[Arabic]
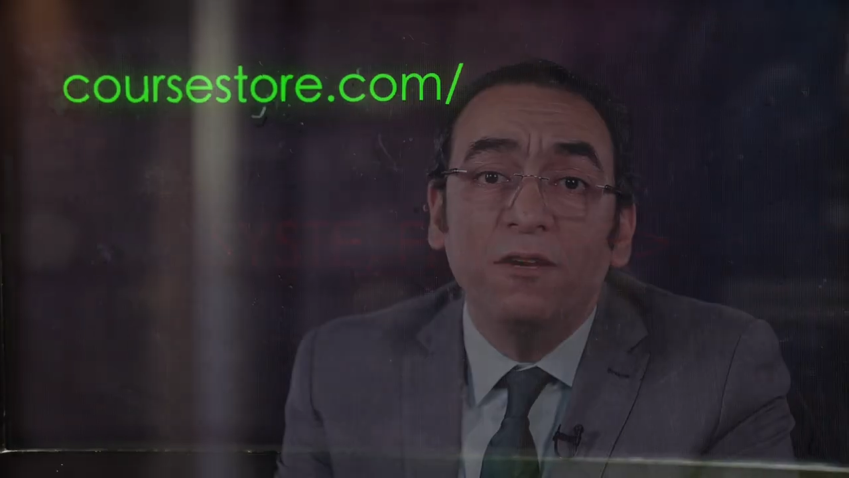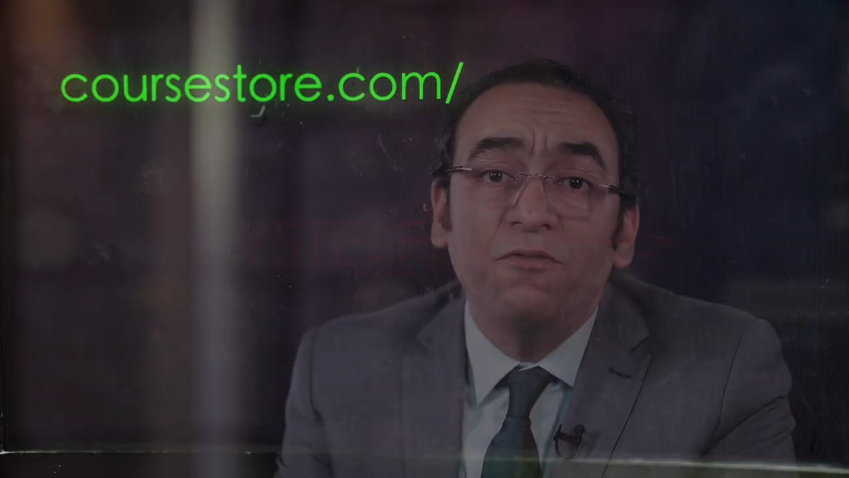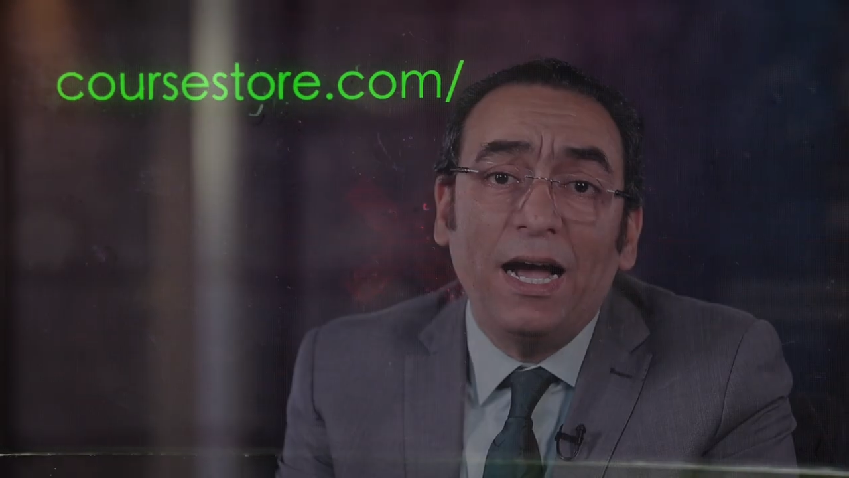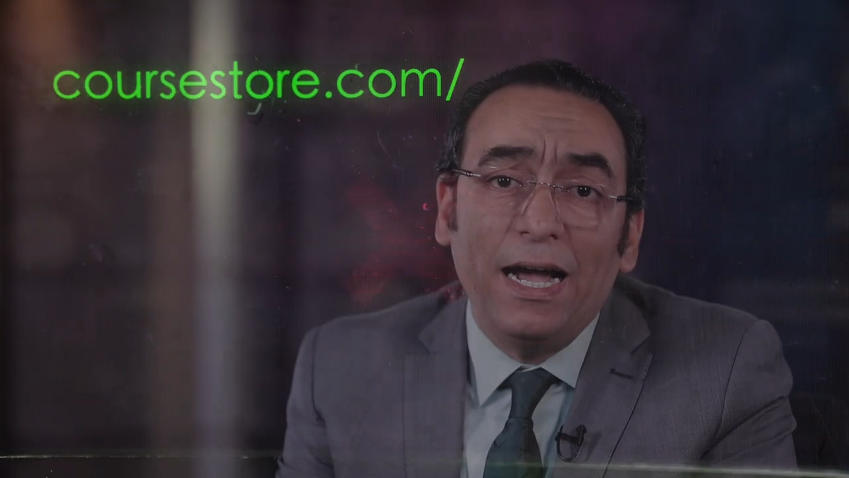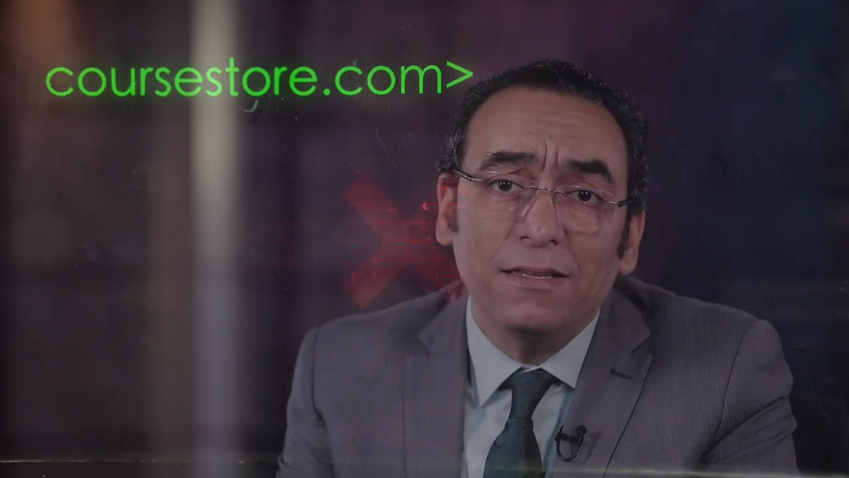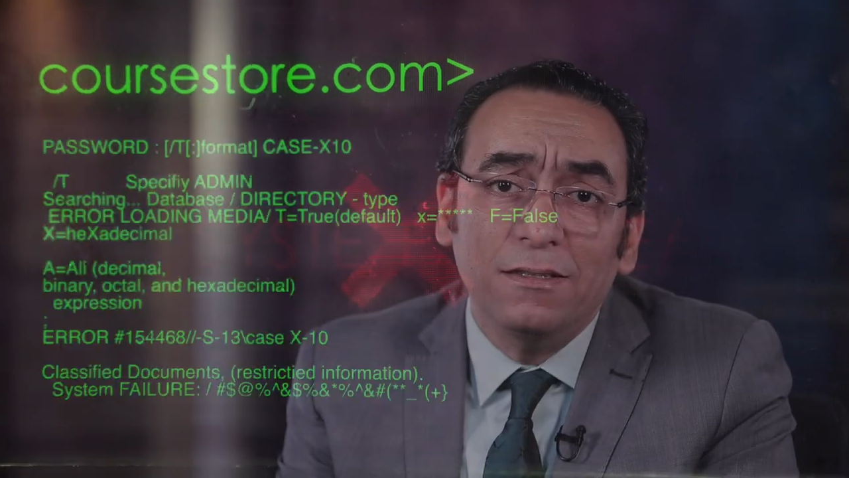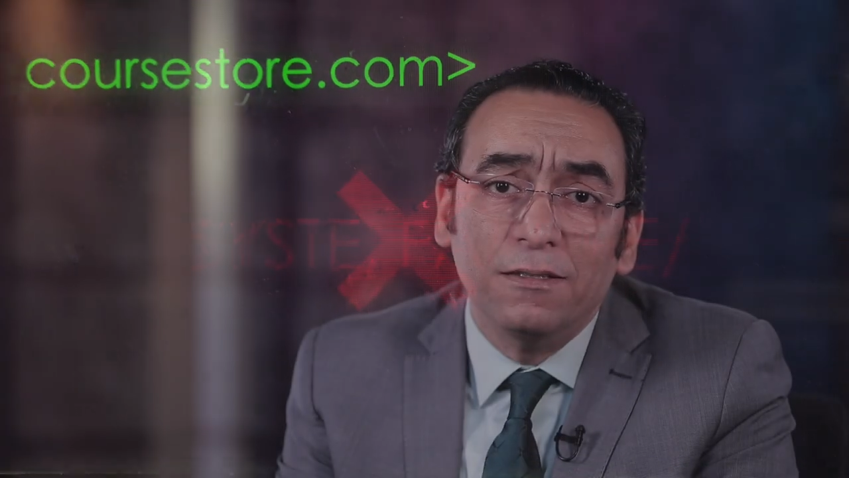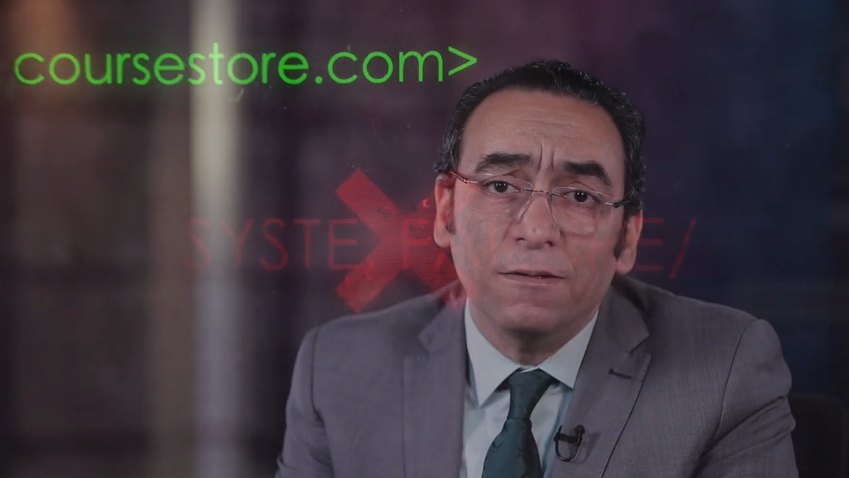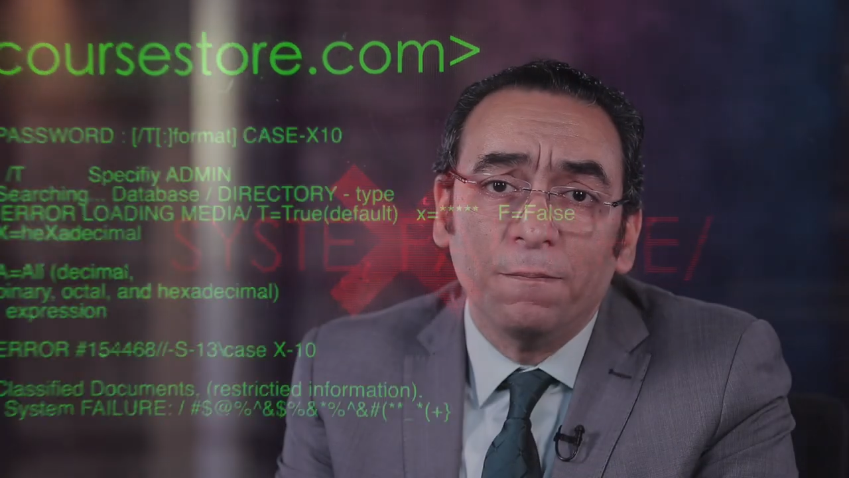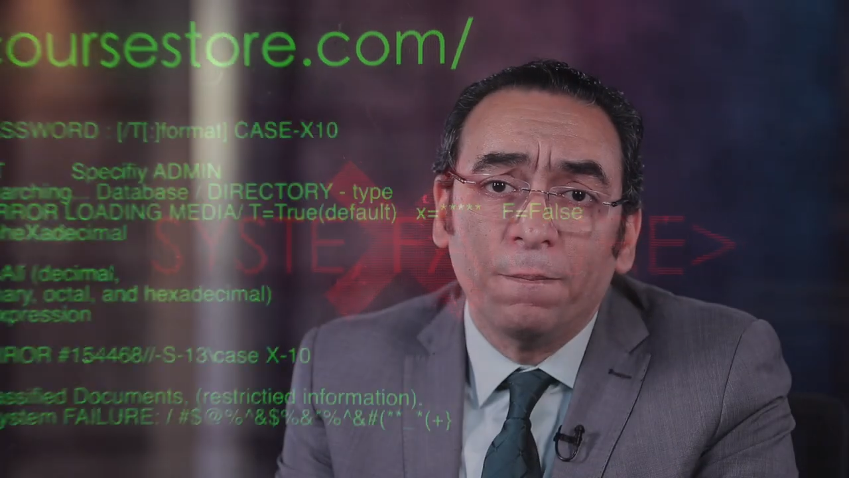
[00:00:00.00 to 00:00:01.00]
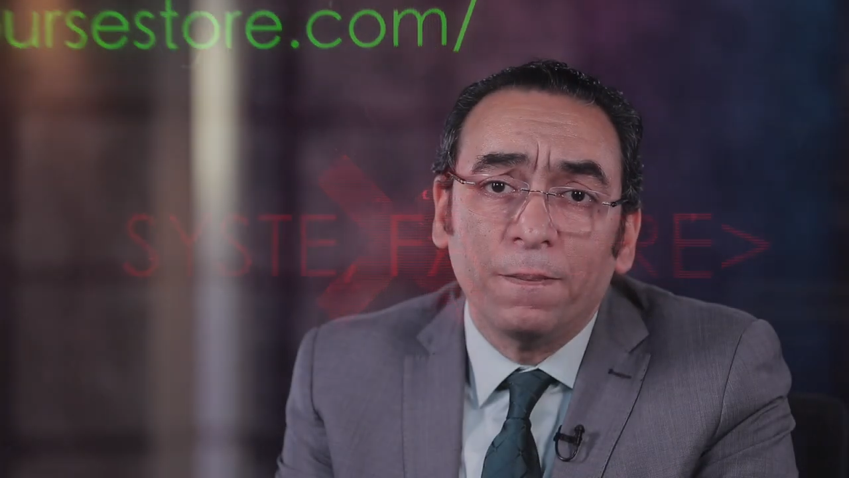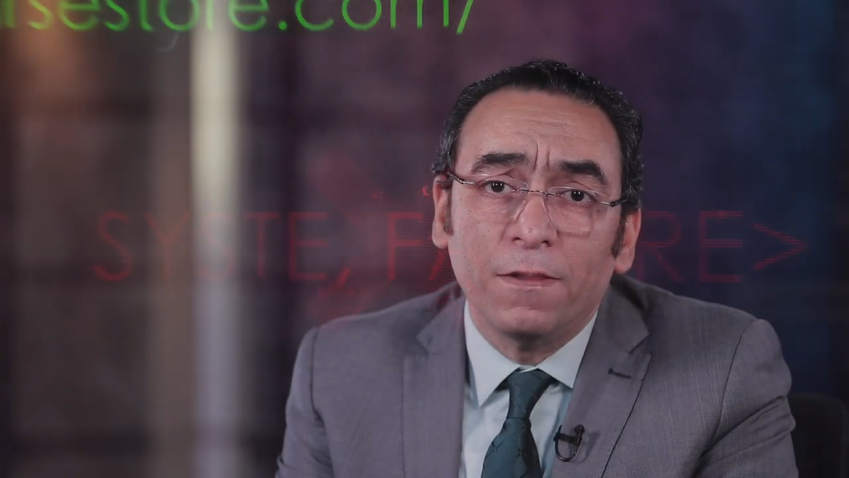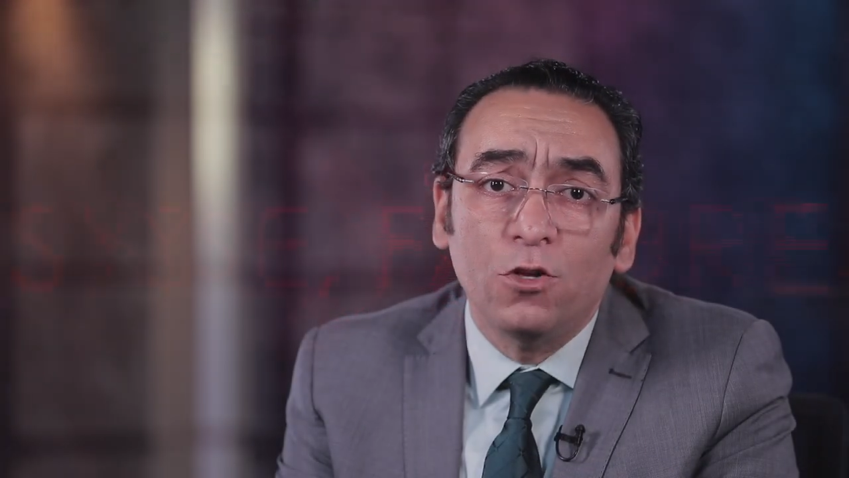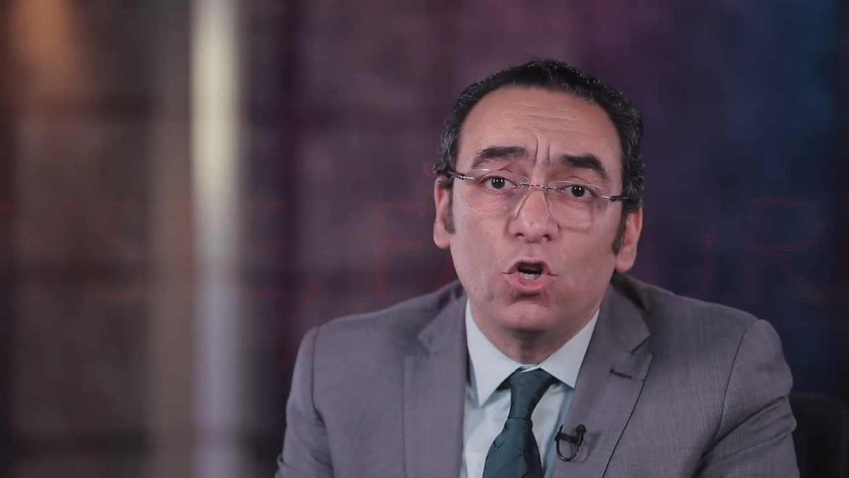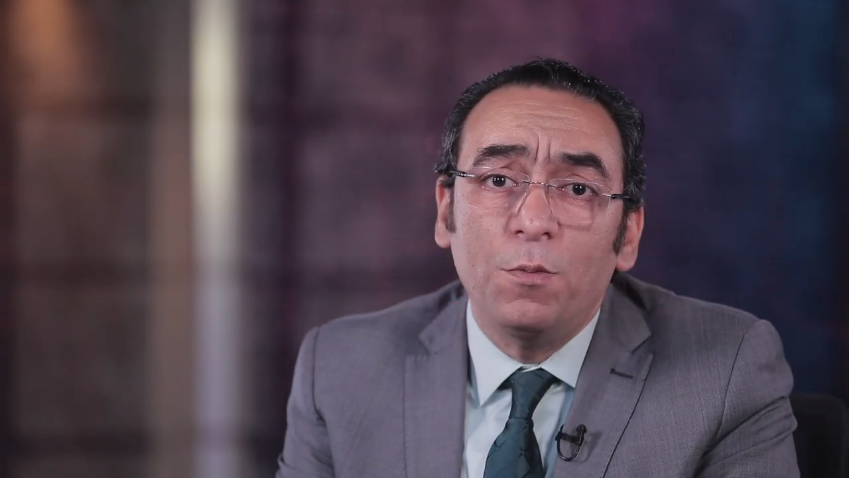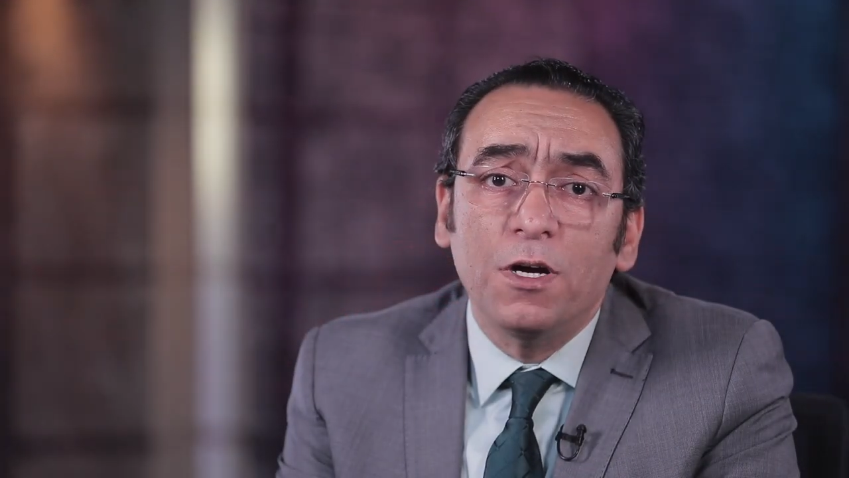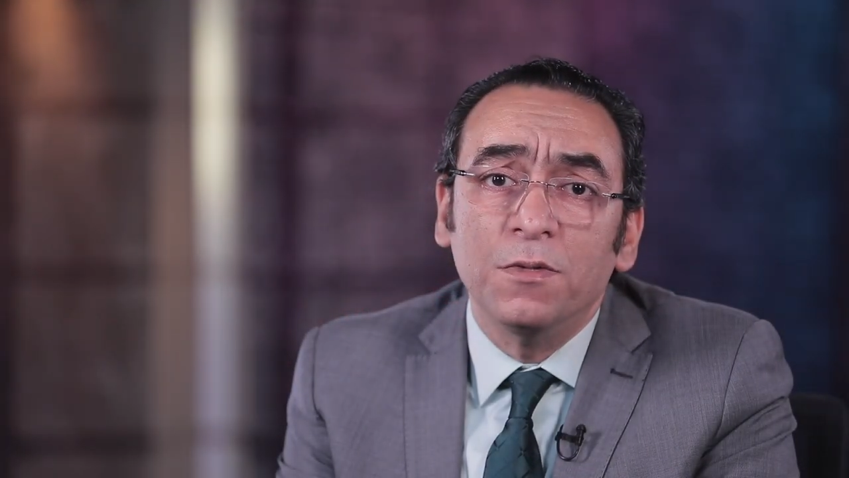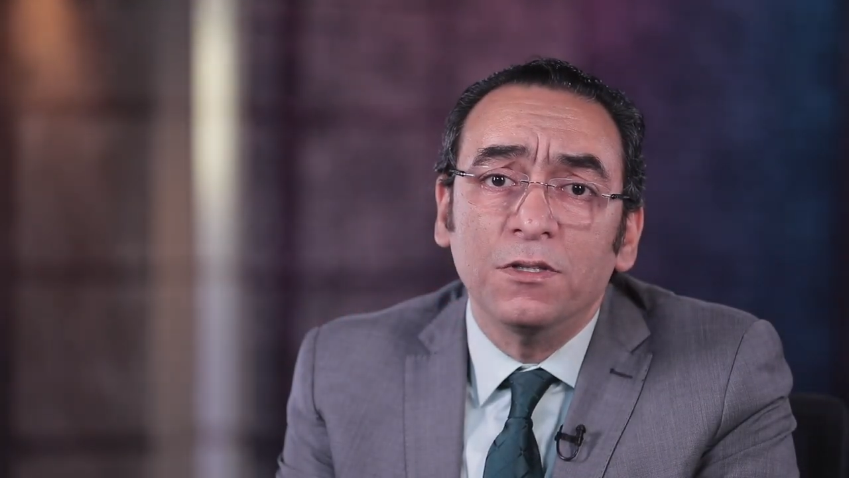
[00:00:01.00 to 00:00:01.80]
ينفع حد يطلبك